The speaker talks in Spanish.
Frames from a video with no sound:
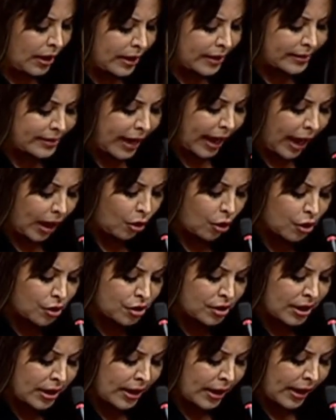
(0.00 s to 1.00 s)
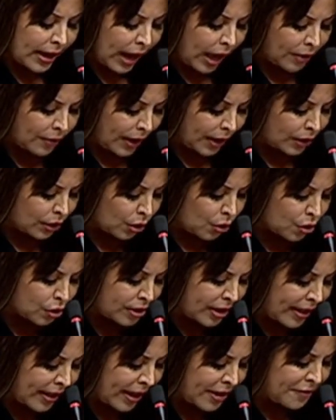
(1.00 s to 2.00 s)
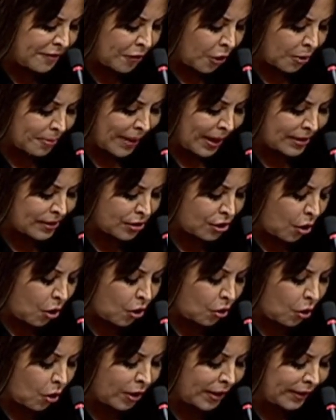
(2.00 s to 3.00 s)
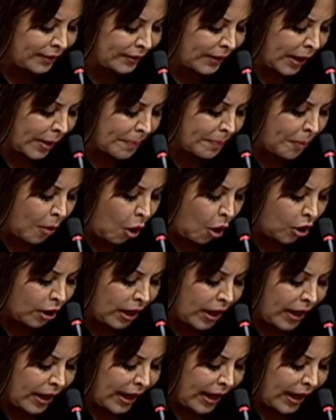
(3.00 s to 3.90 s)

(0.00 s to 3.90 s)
Se ha considerado el cruce de información con Interpol,